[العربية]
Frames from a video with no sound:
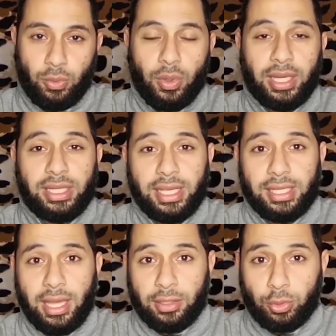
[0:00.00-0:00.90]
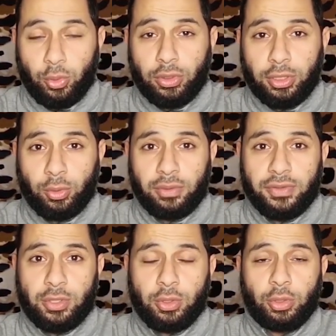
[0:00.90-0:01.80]
وخلينا كده على طول ندخل
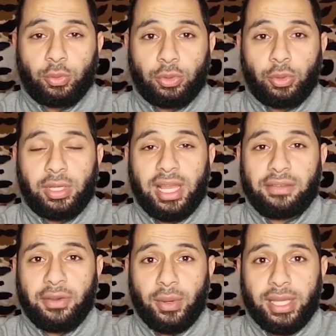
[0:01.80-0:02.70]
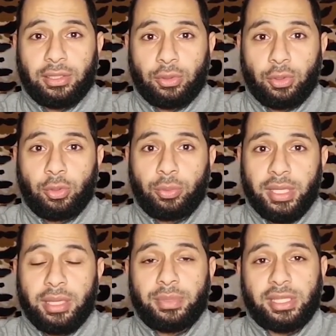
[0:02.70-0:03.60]
في السخن ونقول لك فوائد الكركم
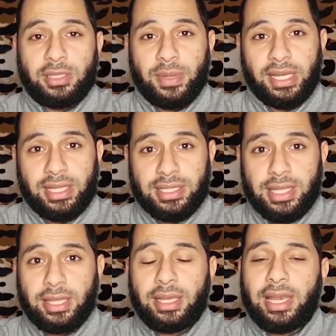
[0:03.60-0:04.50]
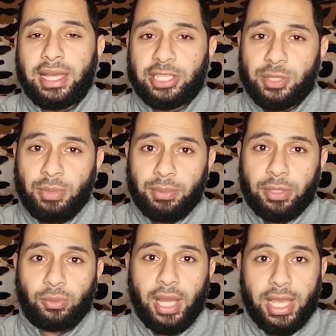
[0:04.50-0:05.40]
ايه بالنسبه للانسان اللي هتشمل
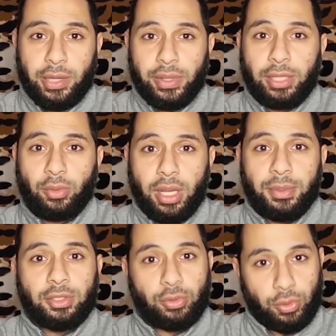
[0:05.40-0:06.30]
برضه الحيوان وكمان